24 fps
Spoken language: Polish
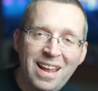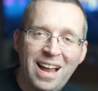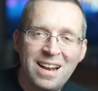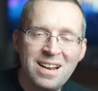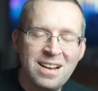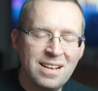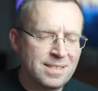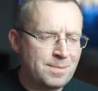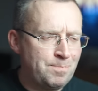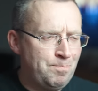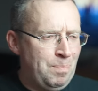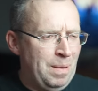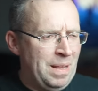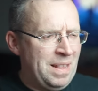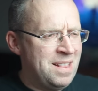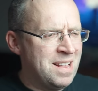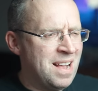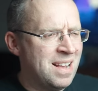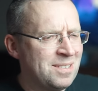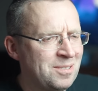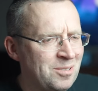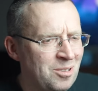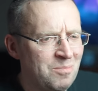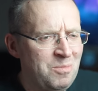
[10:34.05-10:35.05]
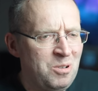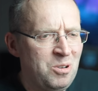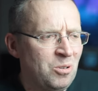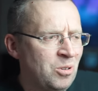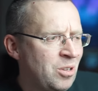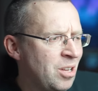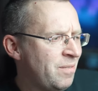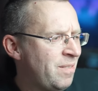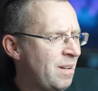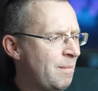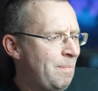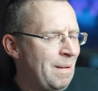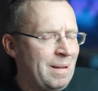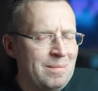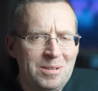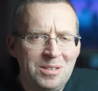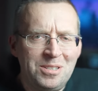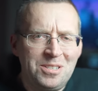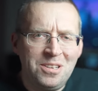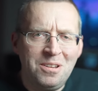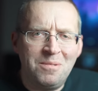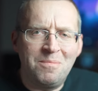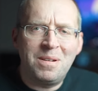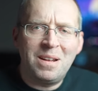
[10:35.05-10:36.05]
jak nas 15-minutowa
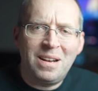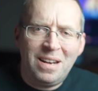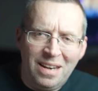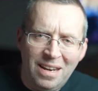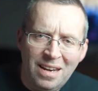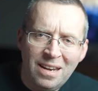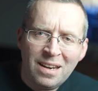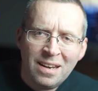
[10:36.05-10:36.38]
pamięć nie myli,